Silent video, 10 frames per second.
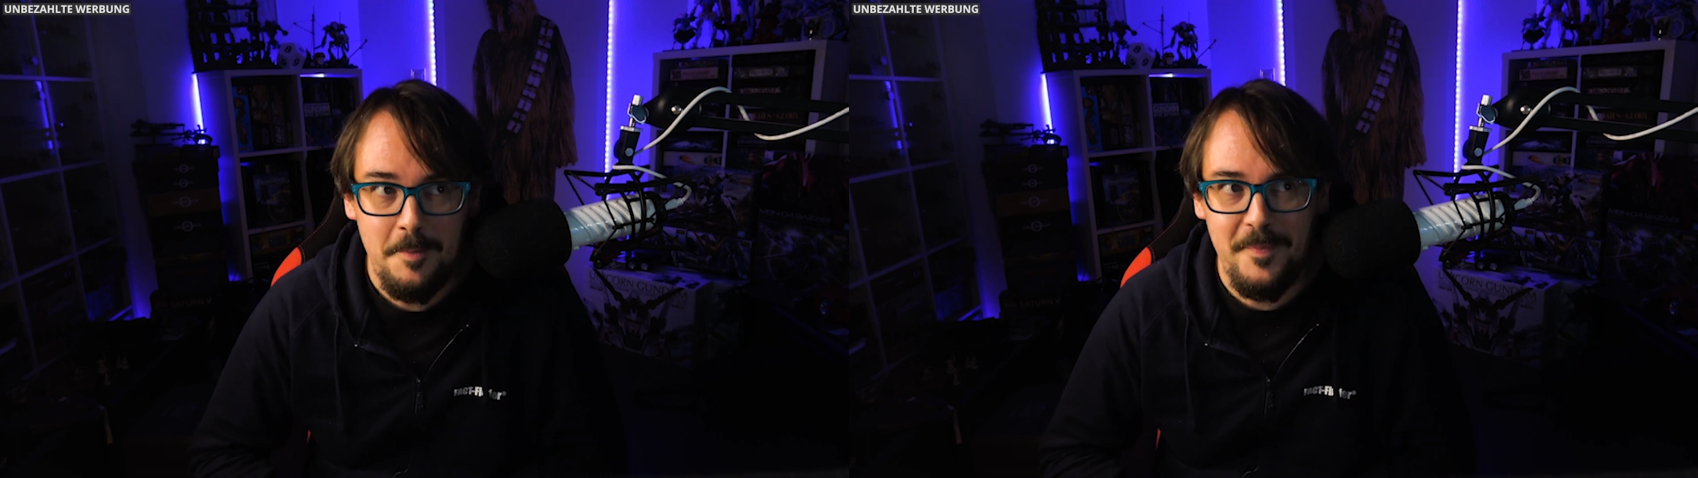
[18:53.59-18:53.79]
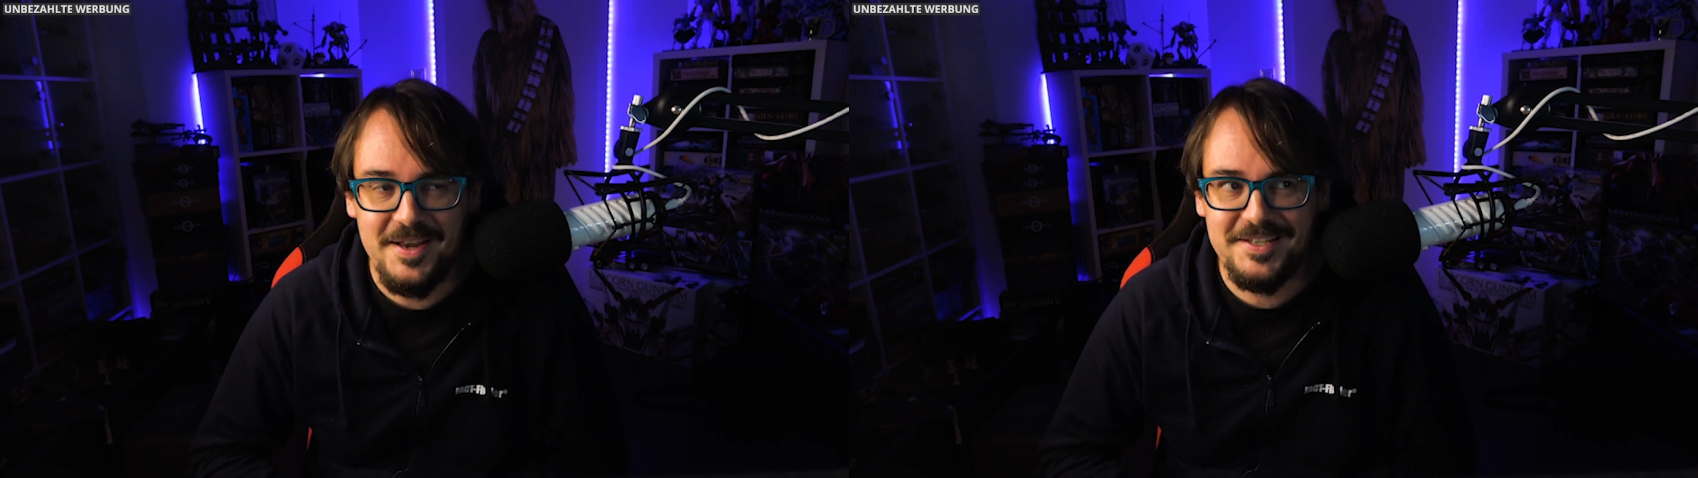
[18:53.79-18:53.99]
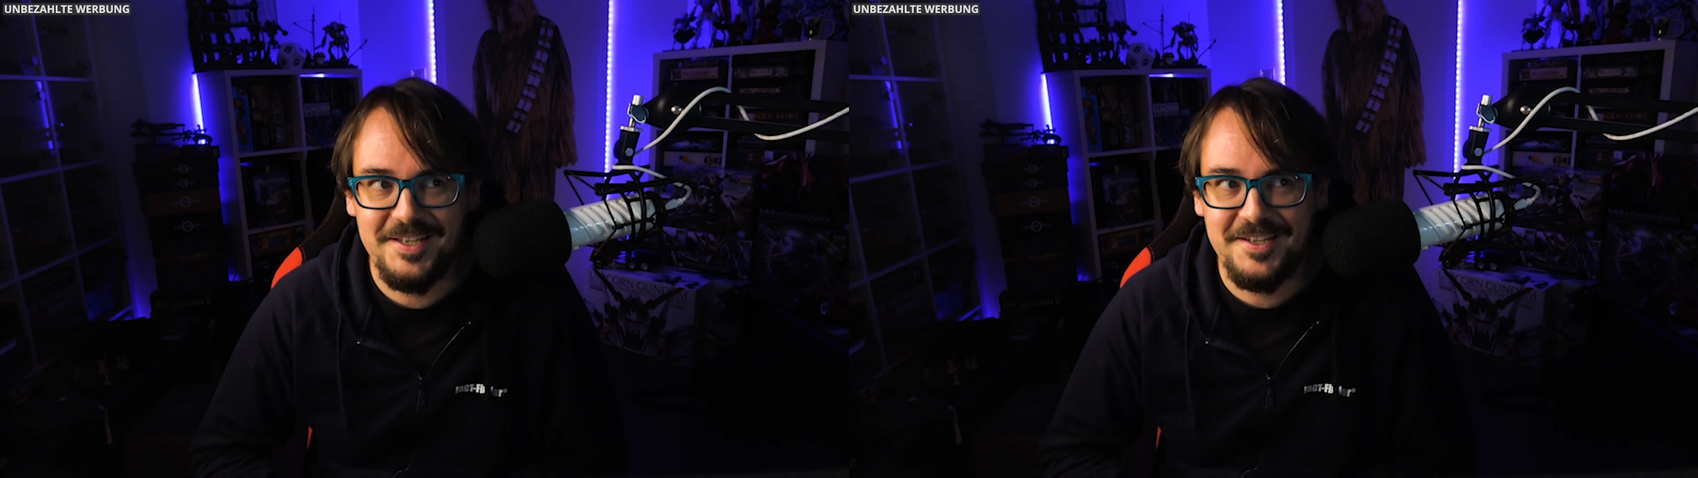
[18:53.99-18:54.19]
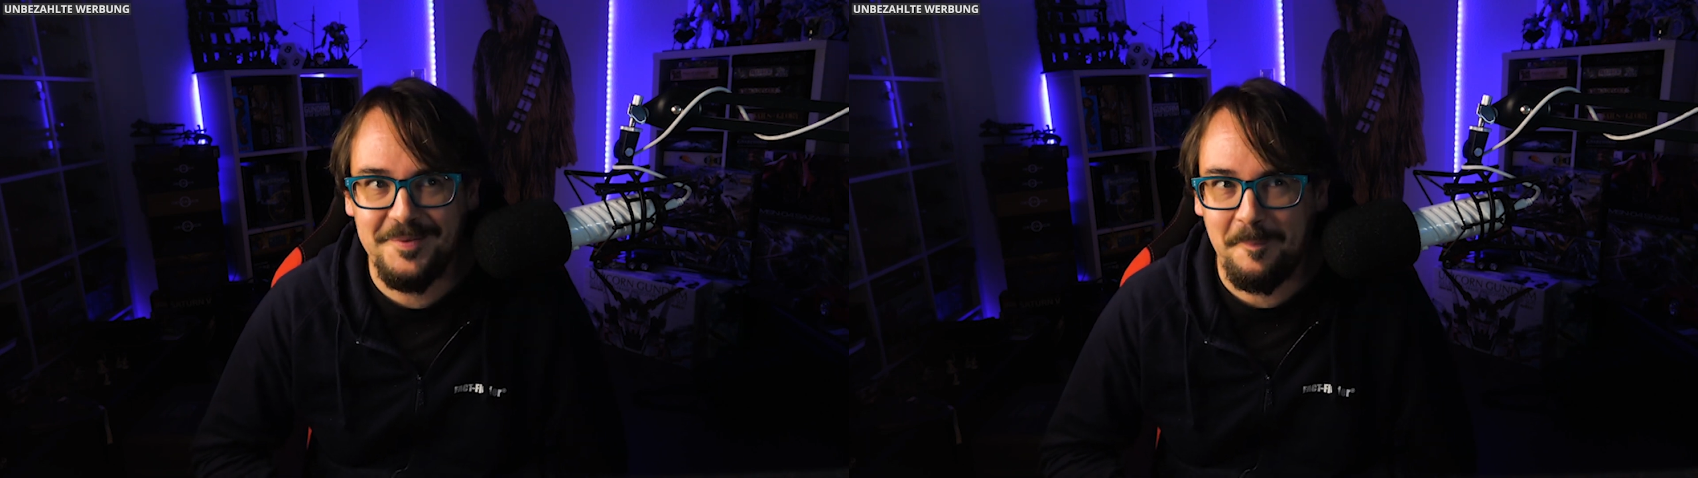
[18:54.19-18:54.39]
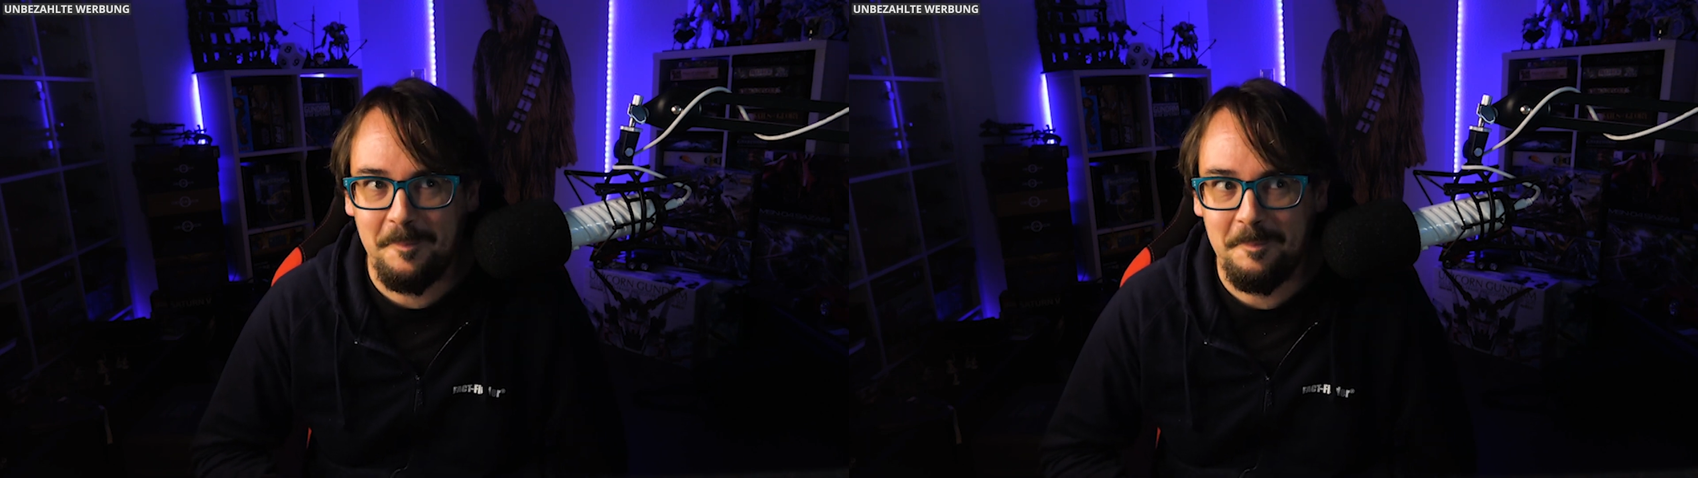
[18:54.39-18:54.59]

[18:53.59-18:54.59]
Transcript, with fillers: Patrick